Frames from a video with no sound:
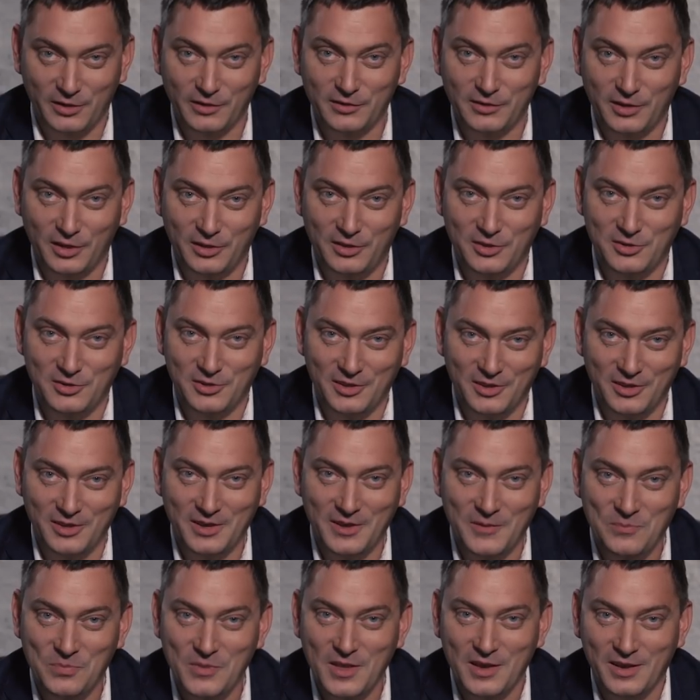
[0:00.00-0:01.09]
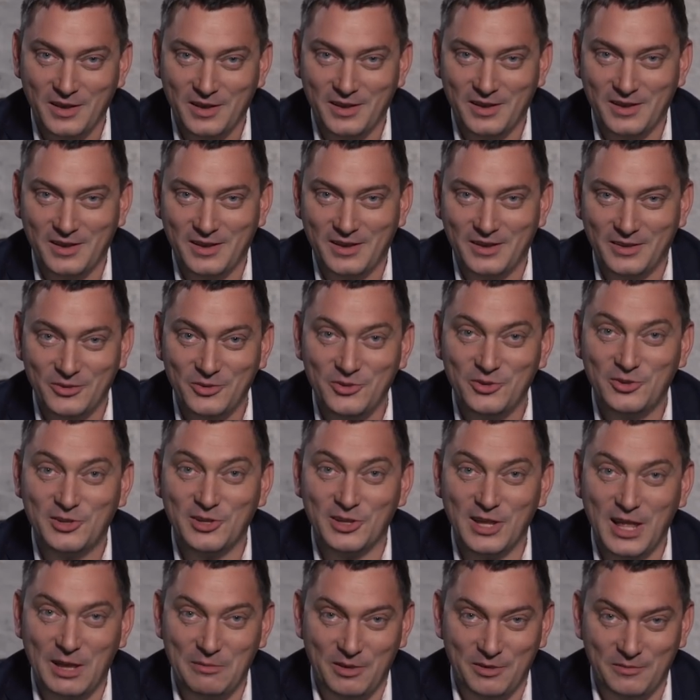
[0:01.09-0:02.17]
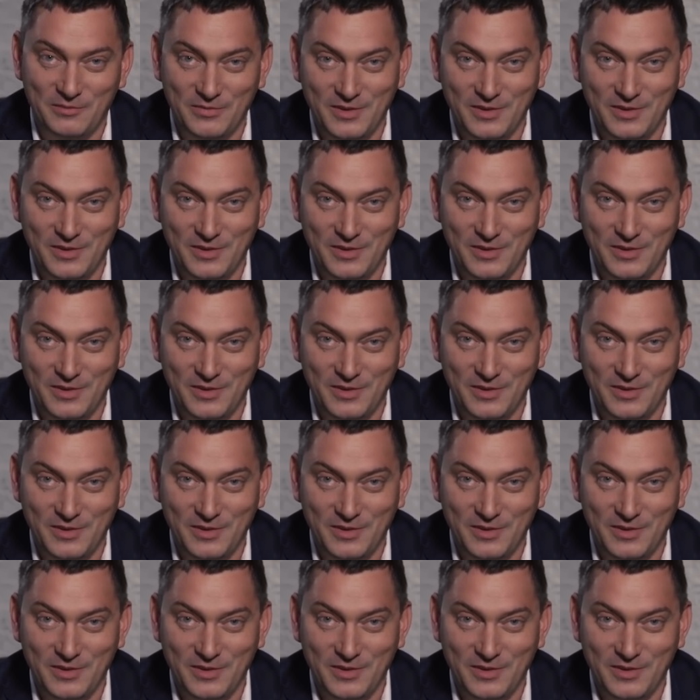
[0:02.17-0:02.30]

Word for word: их достаточно, да, а, но и делами.